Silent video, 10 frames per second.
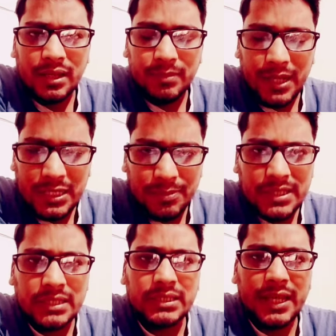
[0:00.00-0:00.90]
अगर
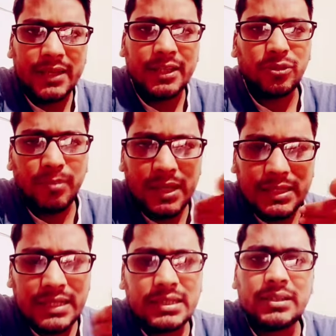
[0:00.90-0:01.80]
भाजपा जीती जा रही है तो मैं
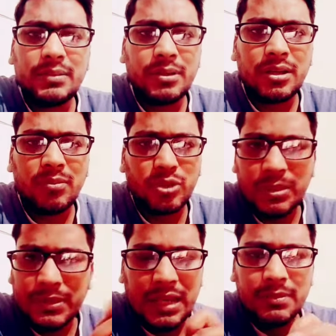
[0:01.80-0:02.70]
सांसद नहीं बन रहा हूँ
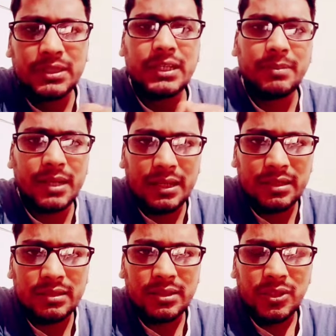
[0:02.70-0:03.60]
मुझे प्रधानमंत्री नहीं बना
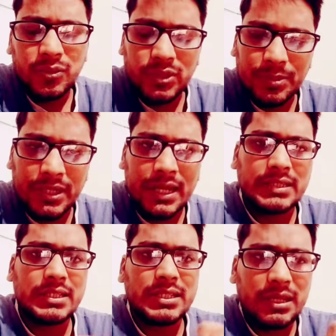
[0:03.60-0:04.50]
रहे उसी
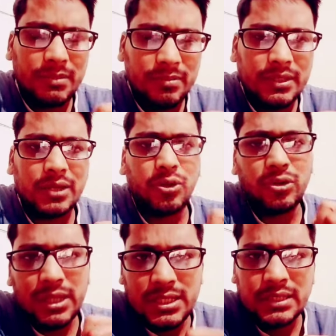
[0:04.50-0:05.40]
प्रकार से जेएमएम या
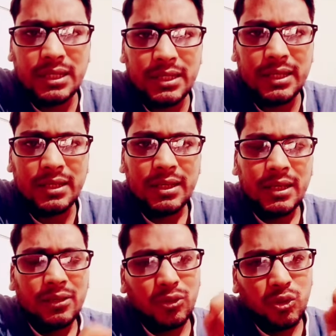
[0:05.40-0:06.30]
कांग्रेस जीत रही है
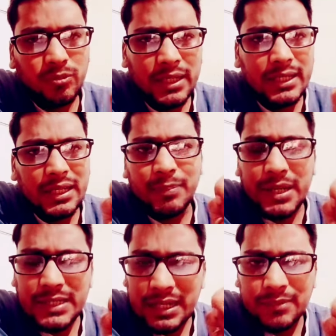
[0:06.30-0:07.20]
तो तुम्हें एक
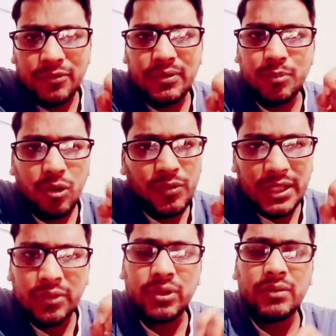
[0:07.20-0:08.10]
पैसा का
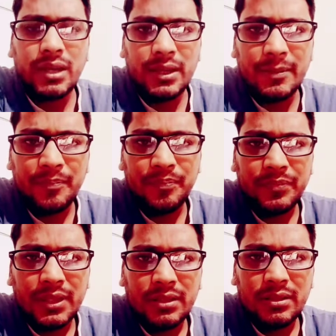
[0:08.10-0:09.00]
प्रॉफिट नहीं होने वाला है
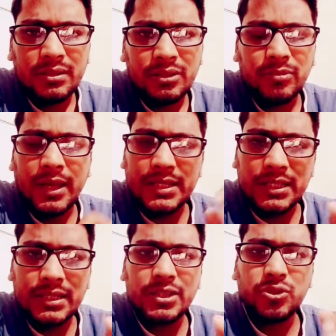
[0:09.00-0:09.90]
तुम्हारी
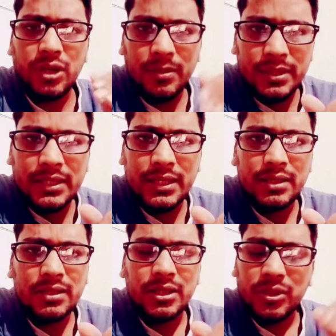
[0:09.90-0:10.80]
ज़िंदगी जो अभी
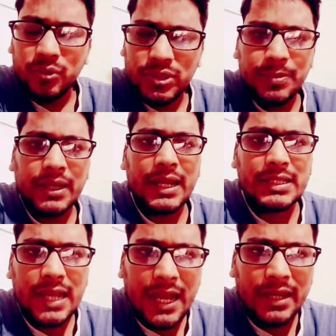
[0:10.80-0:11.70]
है उसी
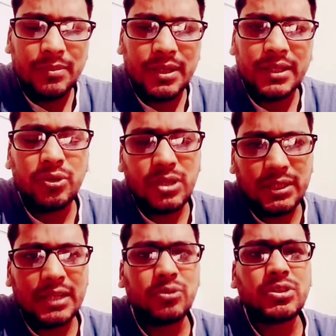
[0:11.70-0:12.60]
प्रकार से आगे भी रहेगी हो
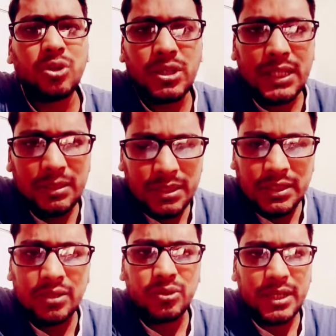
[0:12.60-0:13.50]
सकता है कि उससे और ज़्यादा
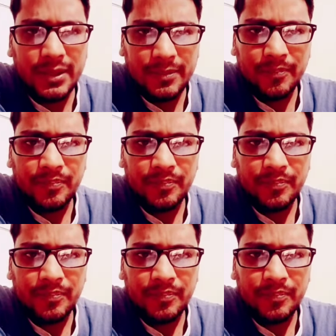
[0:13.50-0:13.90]
बदतर हो जाए